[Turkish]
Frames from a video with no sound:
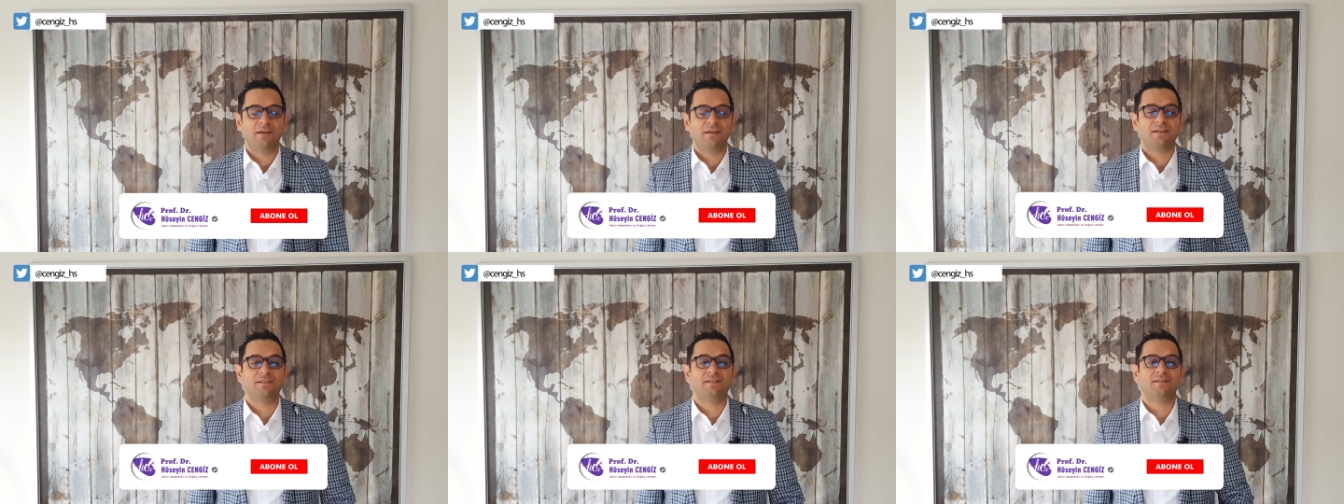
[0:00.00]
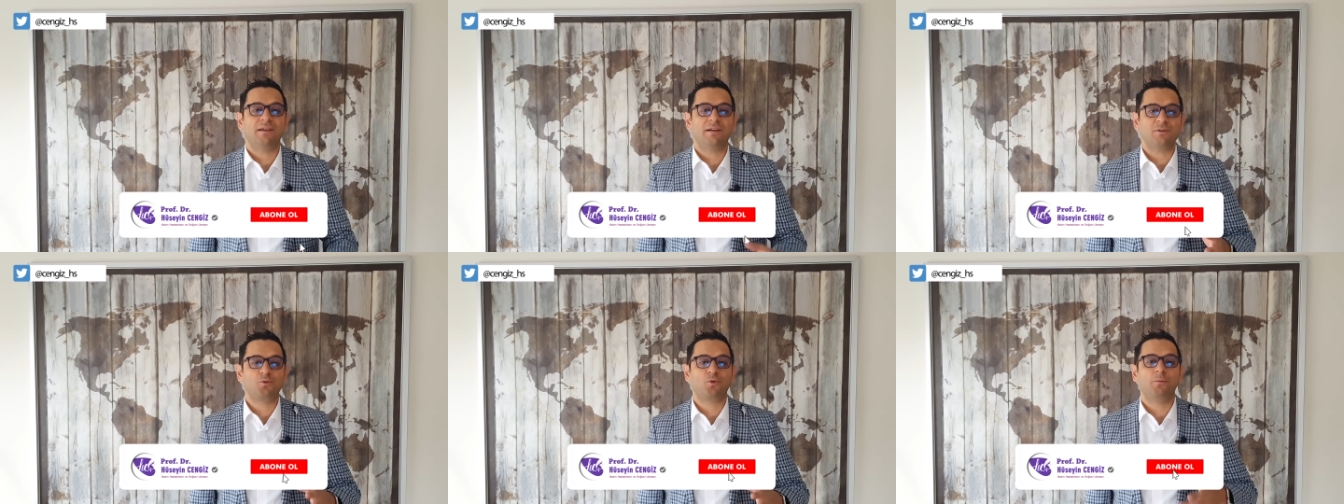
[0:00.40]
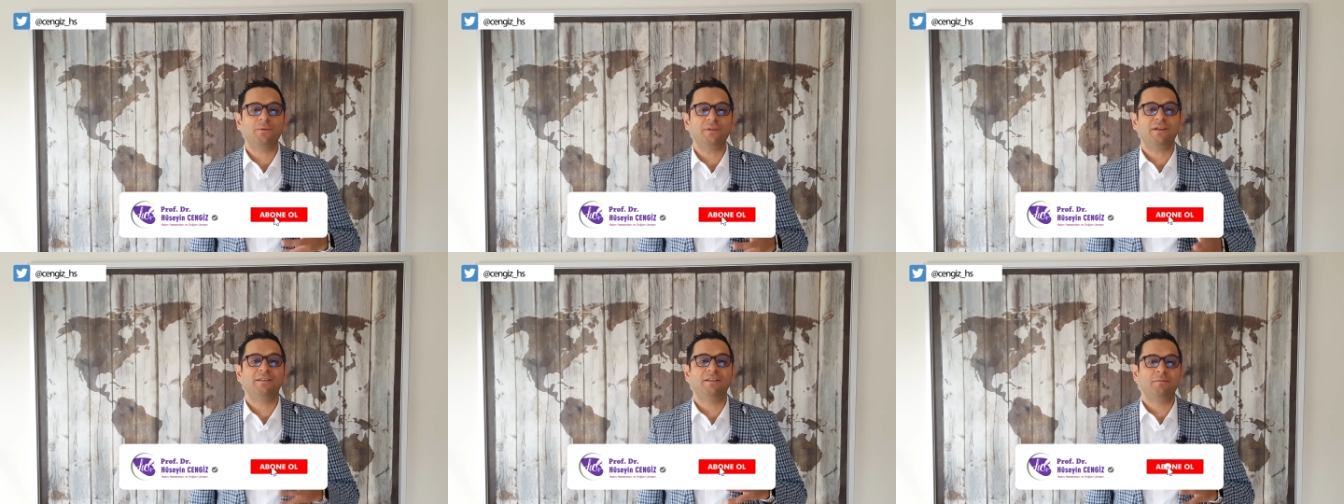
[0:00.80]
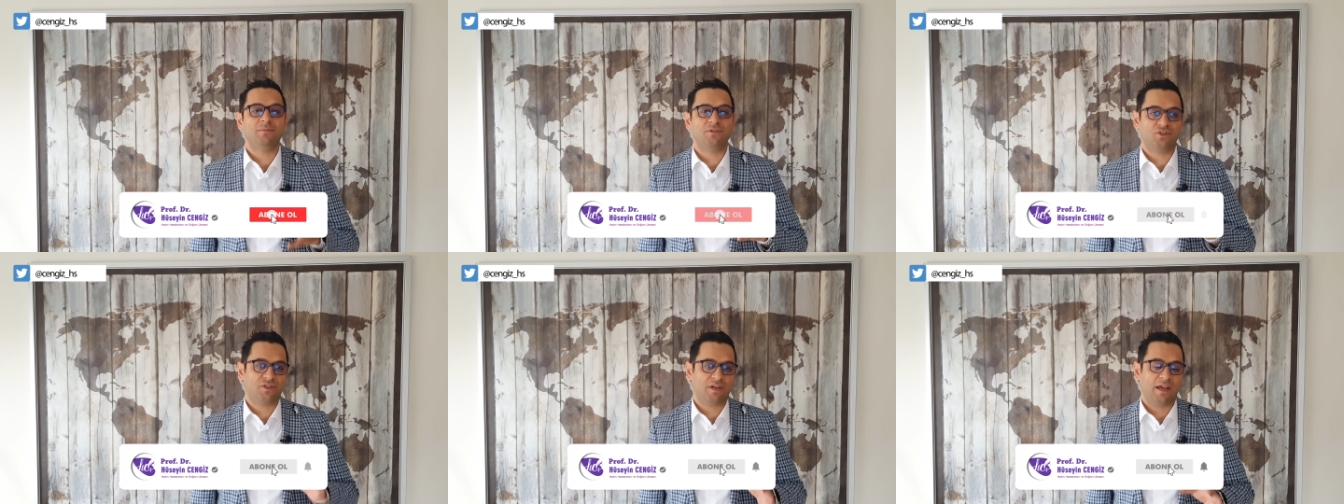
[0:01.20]
Histereskopi
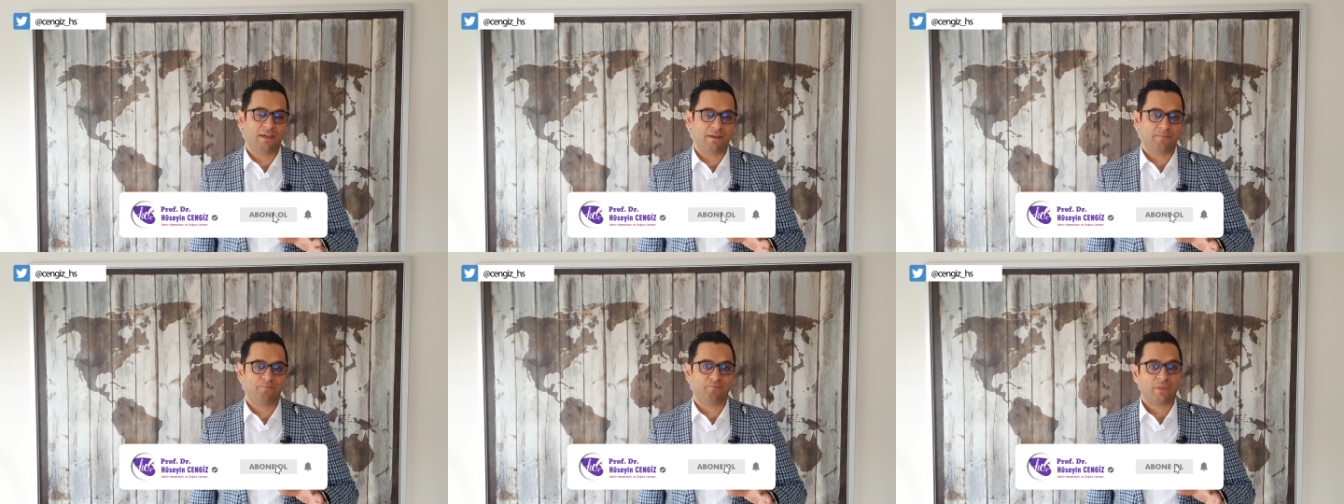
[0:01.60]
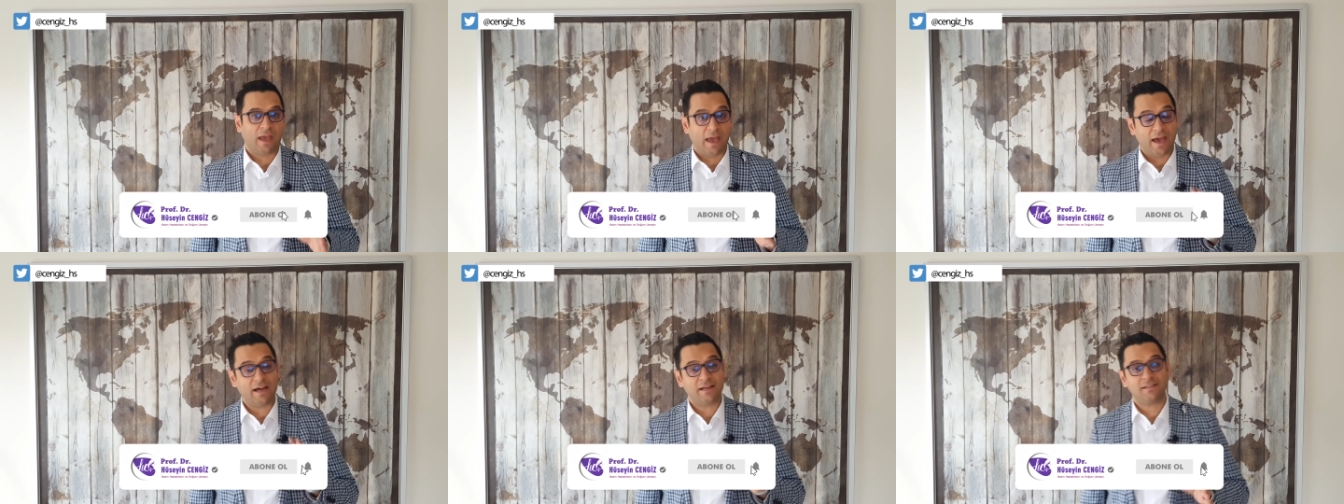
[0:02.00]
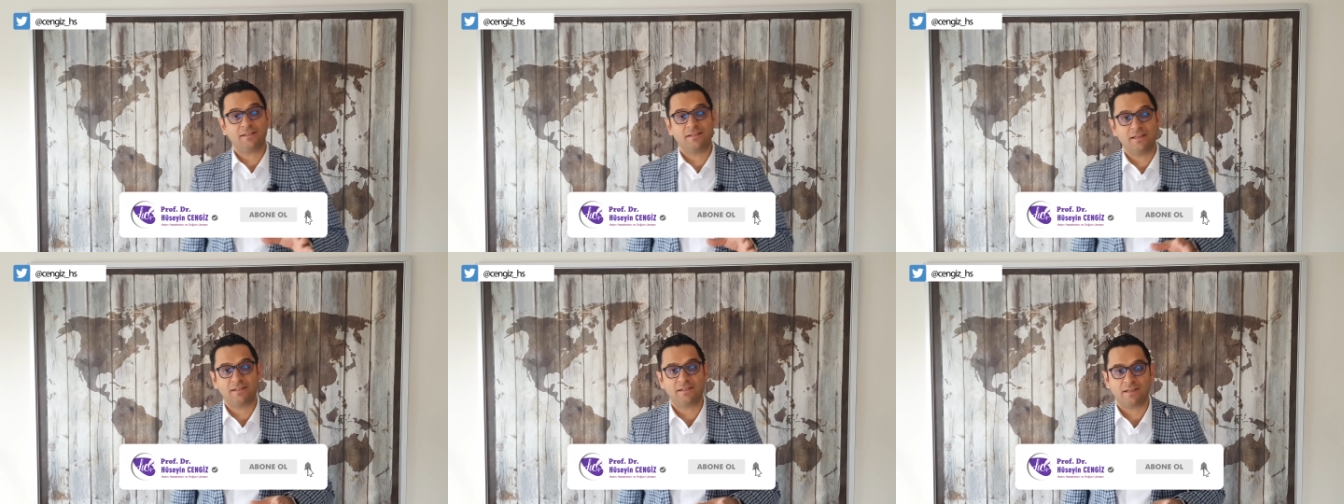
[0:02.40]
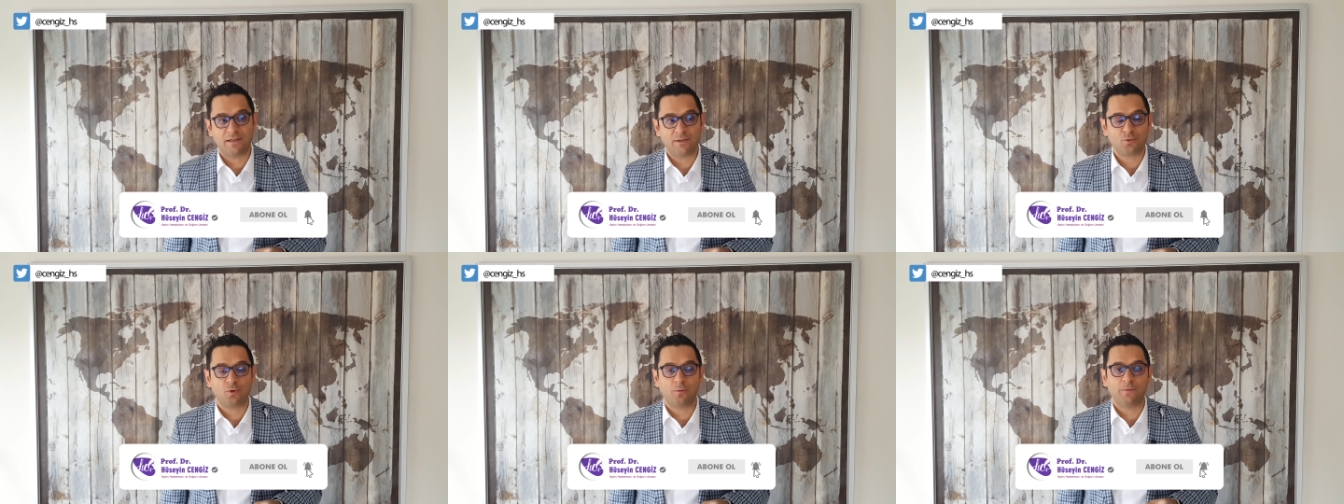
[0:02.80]
dediğimiz şey eğer size
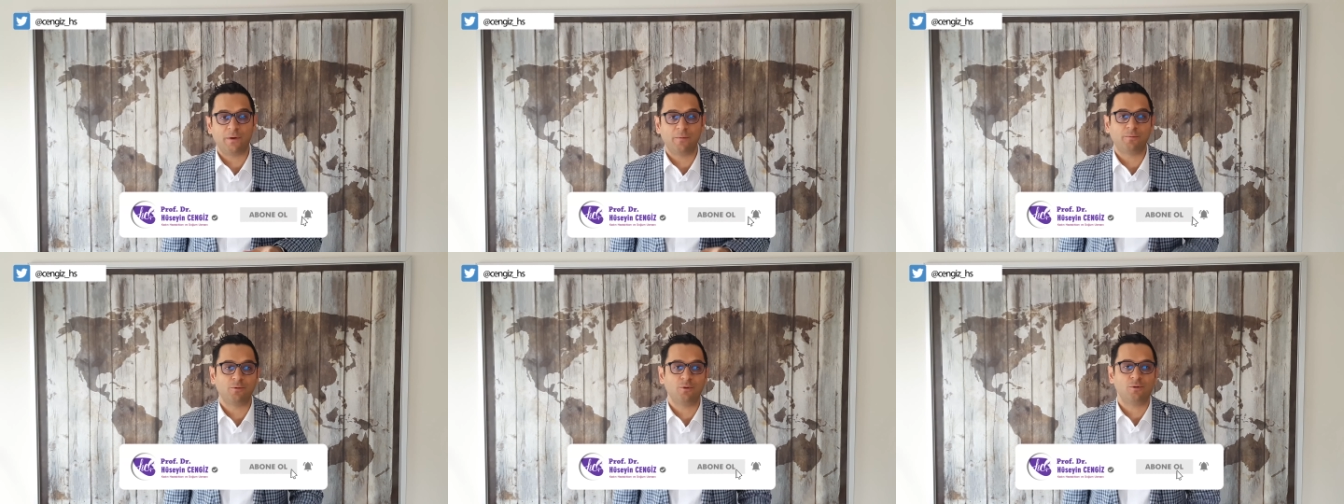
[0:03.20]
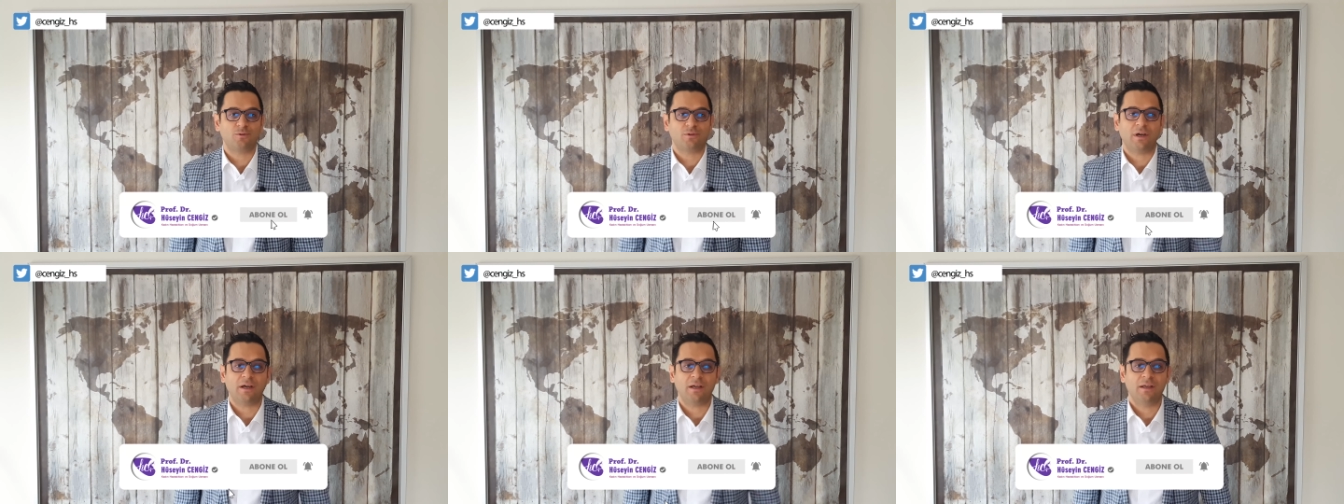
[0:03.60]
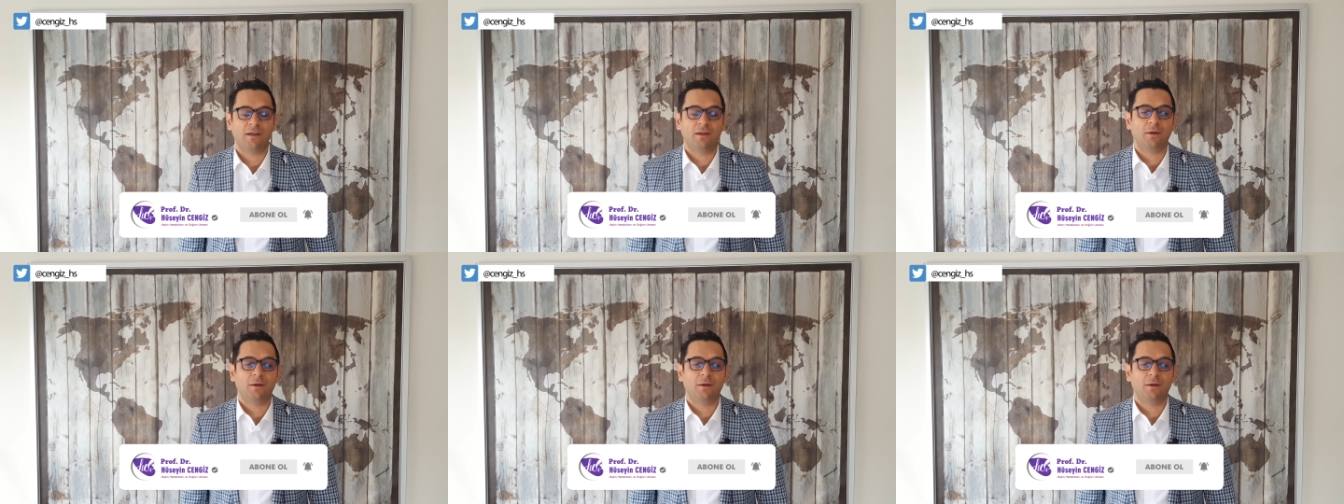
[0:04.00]
histereskopi yapılıyorsa